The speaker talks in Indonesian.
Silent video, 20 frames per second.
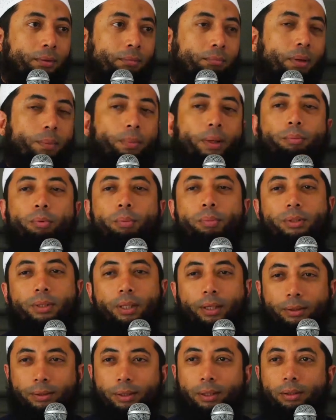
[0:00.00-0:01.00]
Bapak Ibu bisa
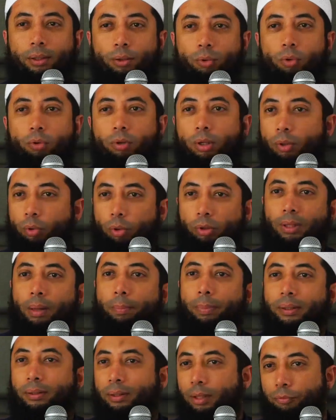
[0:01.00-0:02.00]
ketik di Google kota
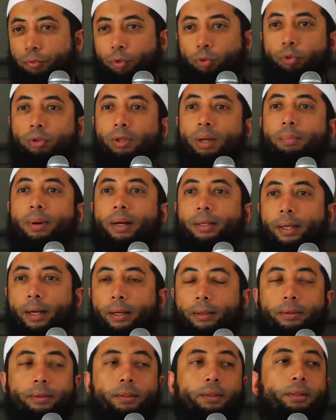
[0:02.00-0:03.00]
Petra, fotonya banyak.
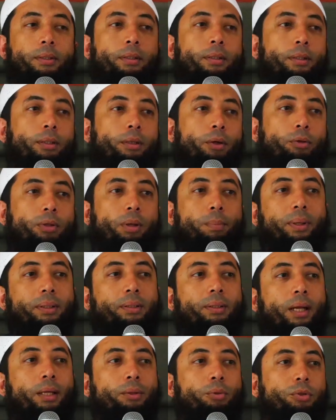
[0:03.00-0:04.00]
Kota
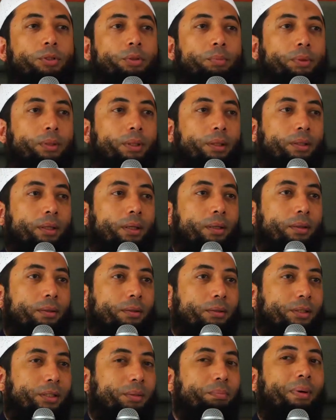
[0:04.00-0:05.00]
Petra itu
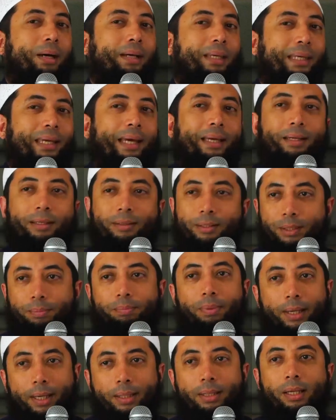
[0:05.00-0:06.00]
sebenarnya sebagian,
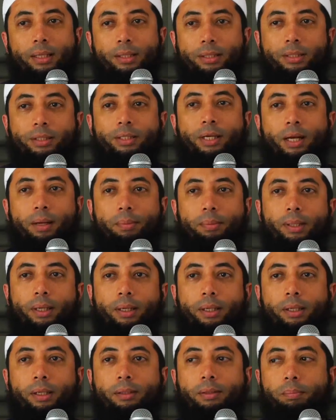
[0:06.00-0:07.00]
sebagian ahli sejarah
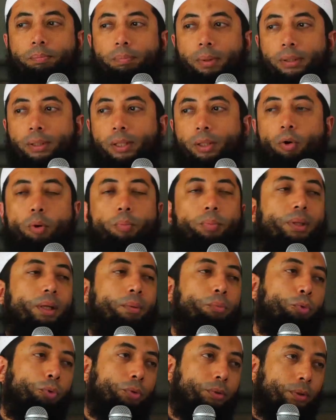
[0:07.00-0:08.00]
meyakini tempatnya kaum
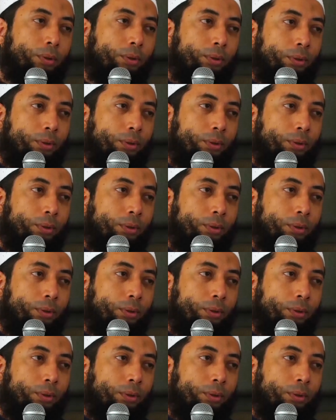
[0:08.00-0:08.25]
Thamud,